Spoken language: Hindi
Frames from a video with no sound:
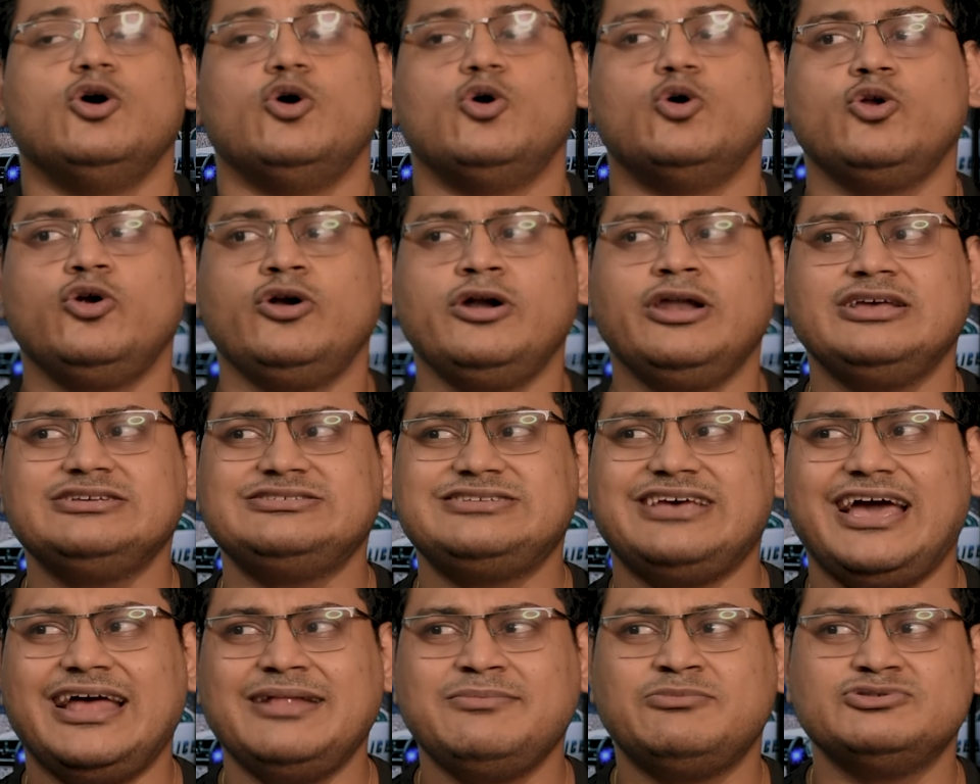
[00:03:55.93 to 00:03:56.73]
उन्होंने
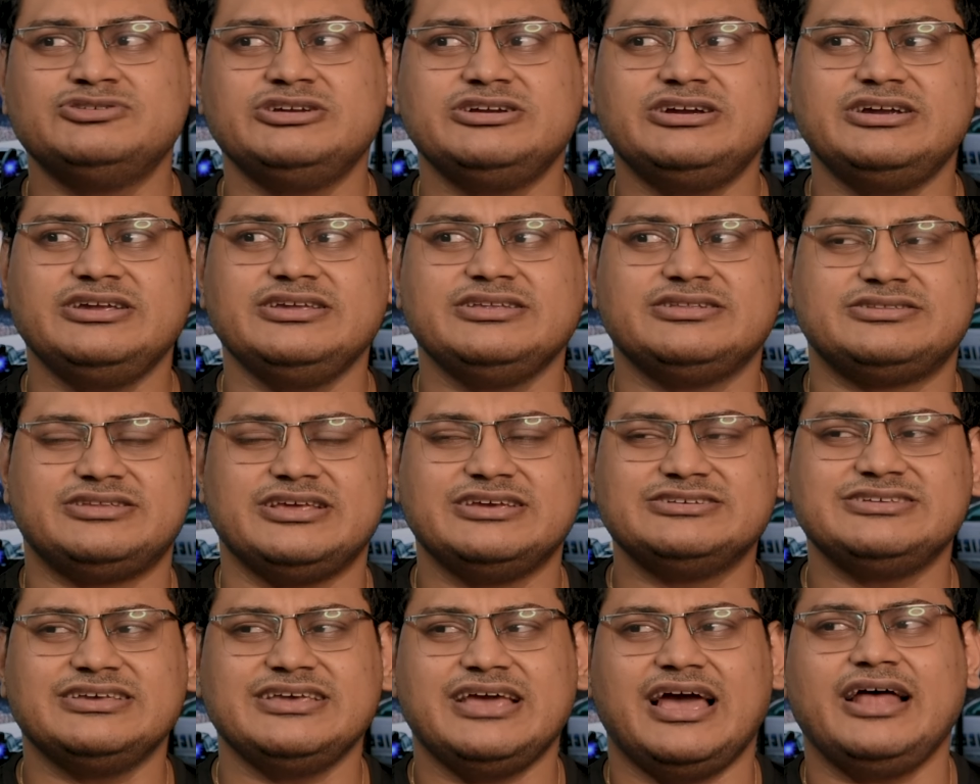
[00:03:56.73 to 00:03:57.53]
शायद मुझे
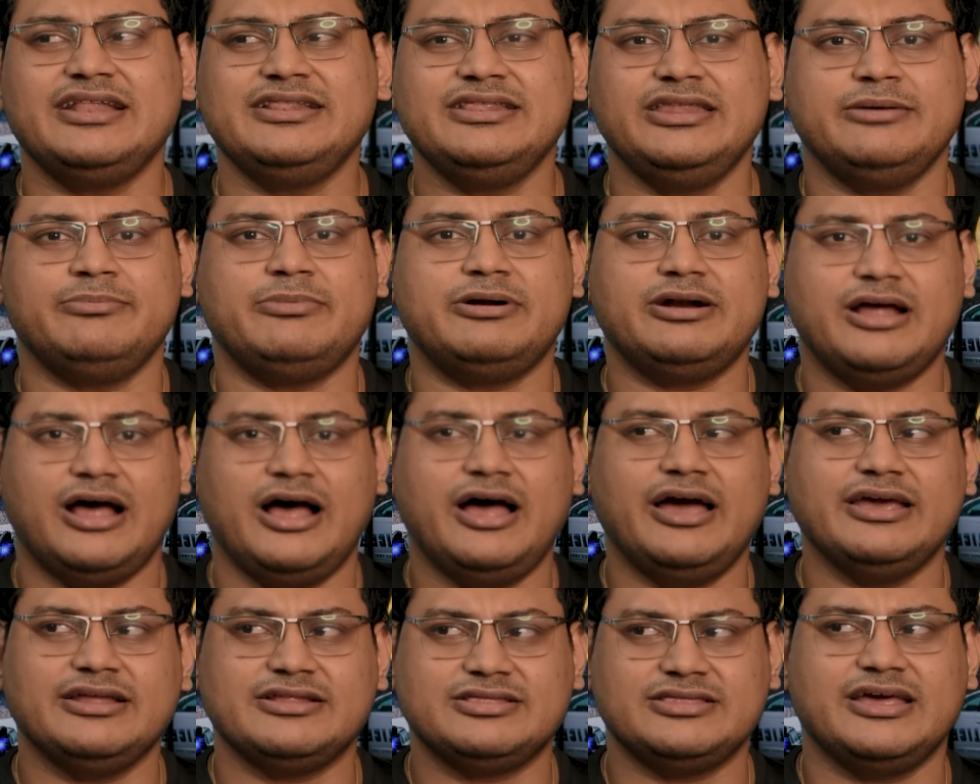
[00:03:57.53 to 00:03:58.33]
ठीक से याद नहीं बट
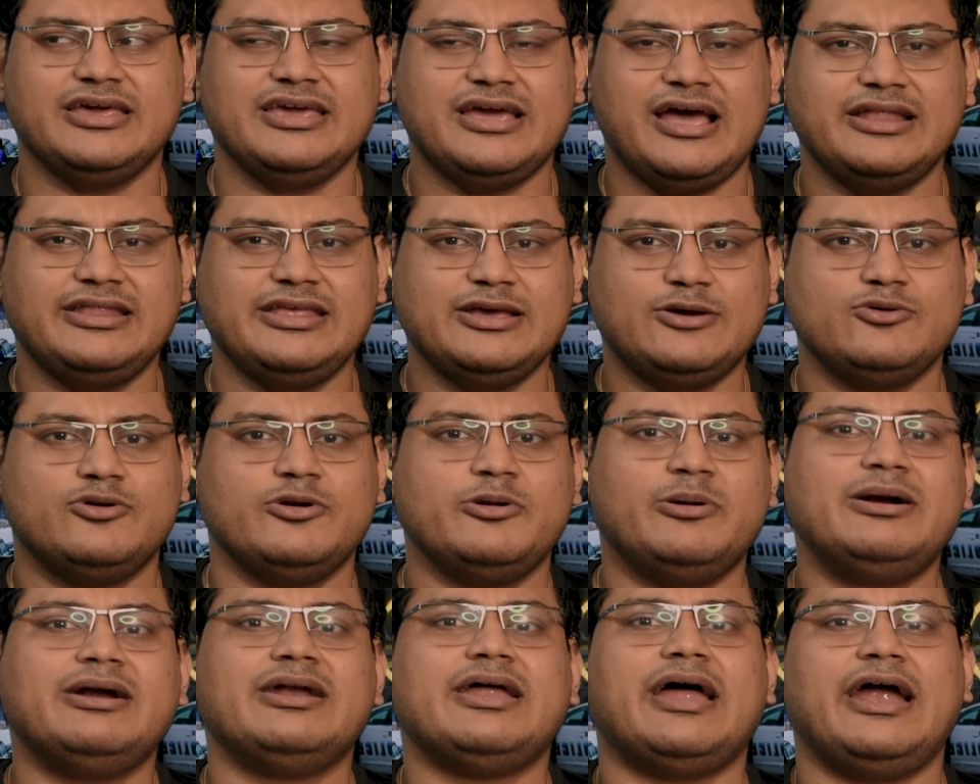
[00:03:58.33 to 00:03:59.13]
हाँ इतना याद है कि
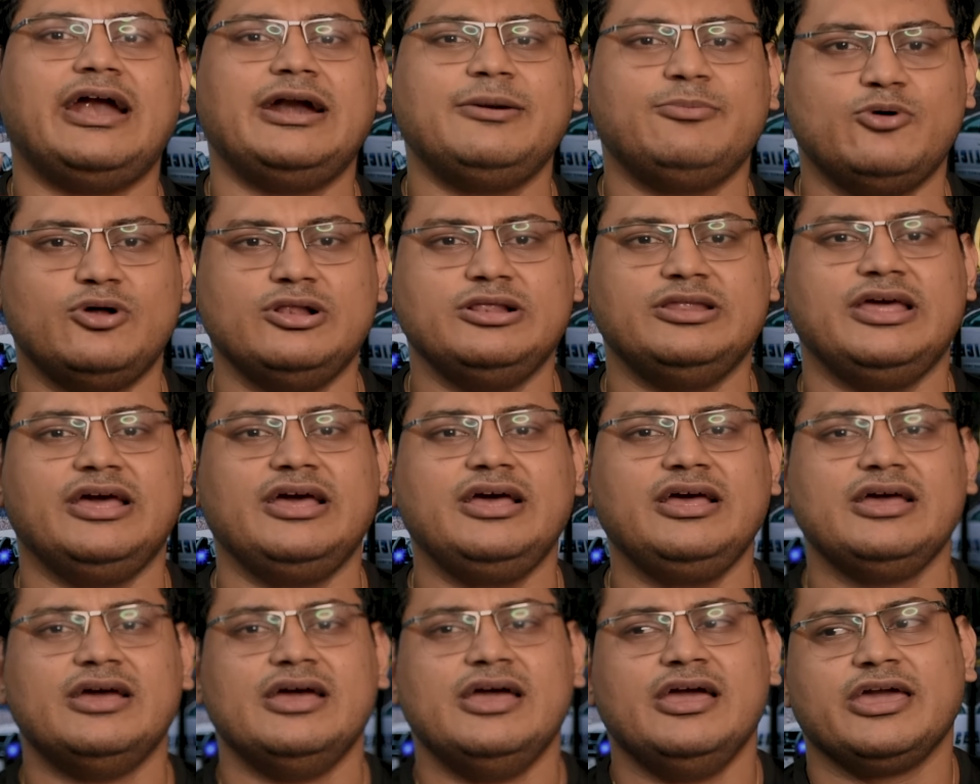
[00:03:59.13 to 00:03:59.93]
उन्होंने डायरेक्ट बोल
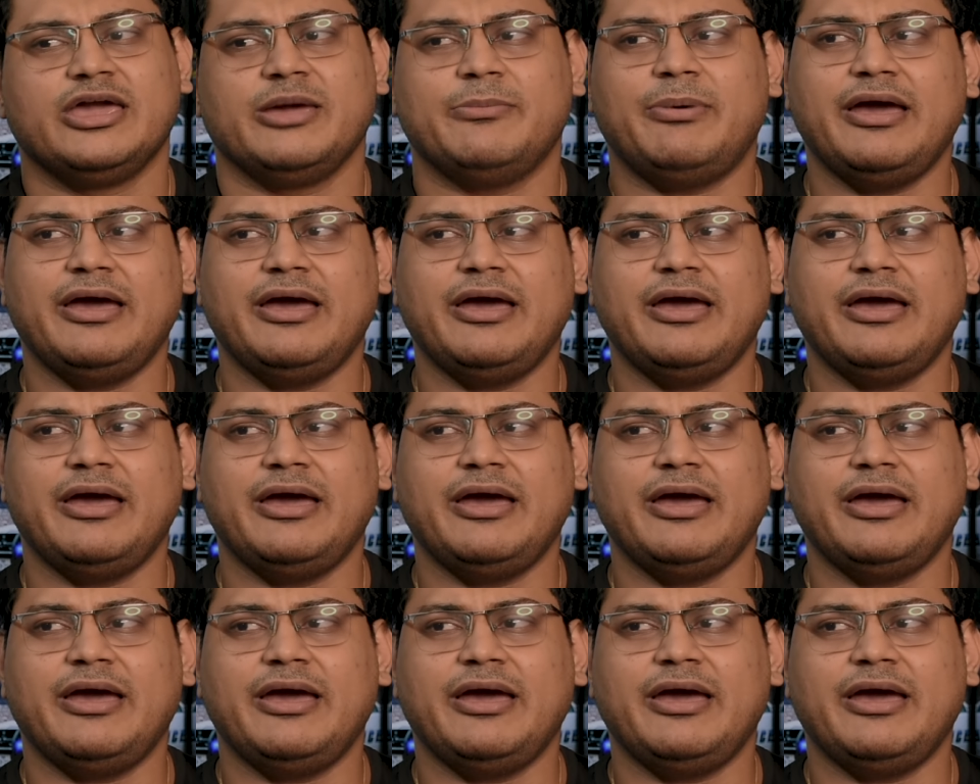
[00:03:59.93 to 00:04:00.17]
दिया कि